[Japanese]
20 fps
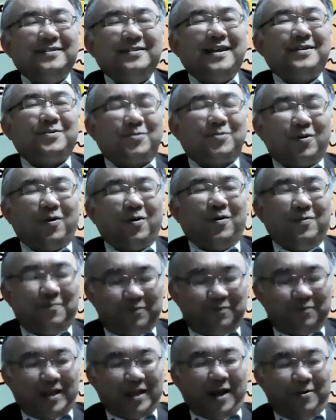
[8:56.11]
でちょっと
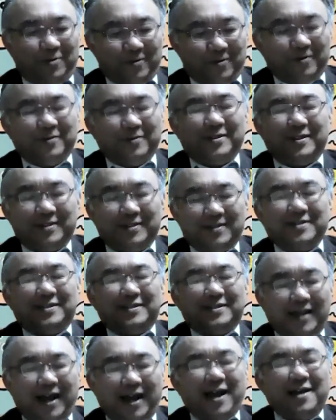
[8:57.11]
あの
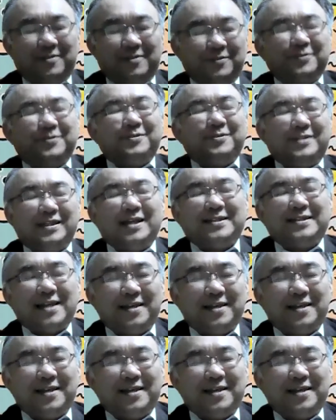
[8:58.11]
早く服着な